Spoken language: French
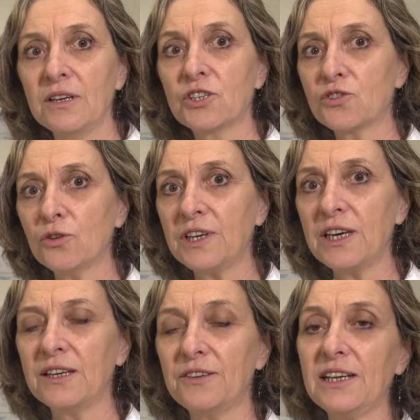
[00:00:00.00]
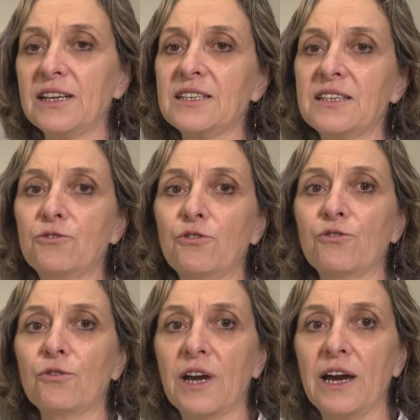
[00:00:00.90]
stocké dans la cassette de
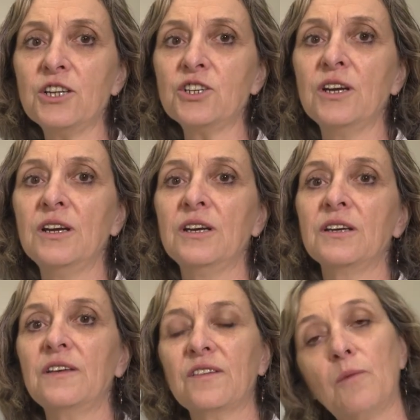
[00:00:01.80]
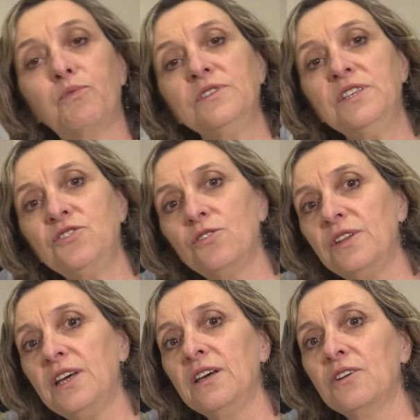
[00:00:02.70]
stockage qui sera
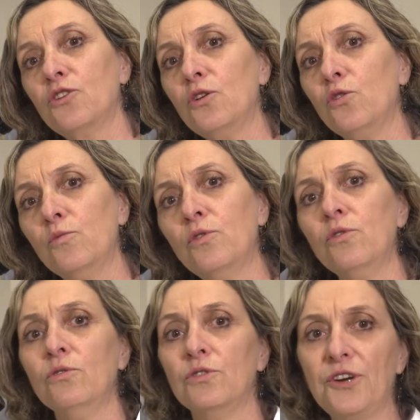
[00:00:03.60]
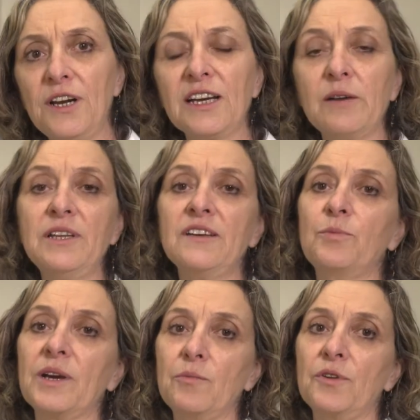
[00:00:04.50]
positionné dans le robot, dans la cabane
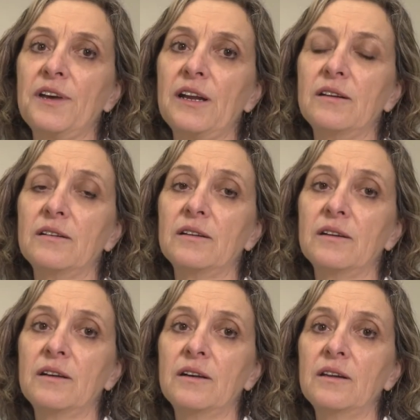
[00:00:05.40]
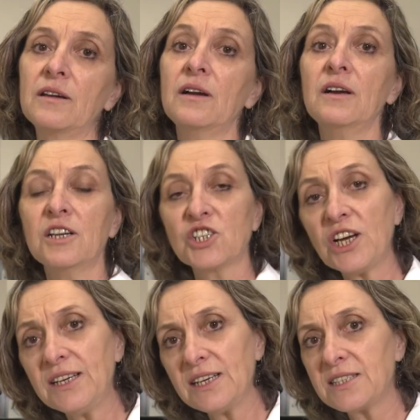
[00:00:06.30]
expérimentale.
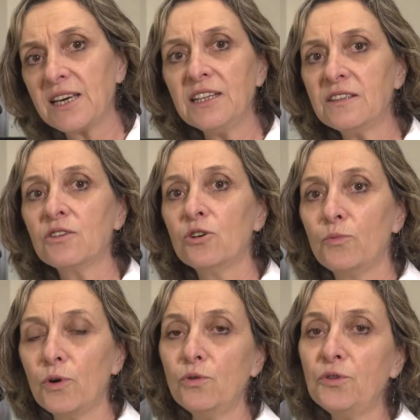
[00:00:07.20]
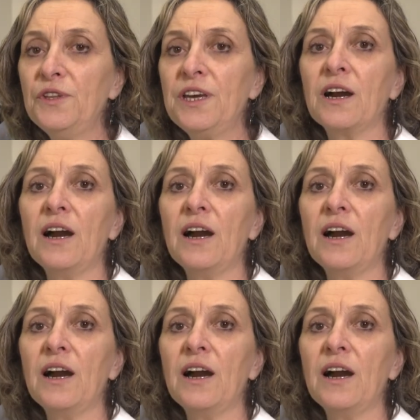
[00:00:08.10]
Chaque cassette peut contenir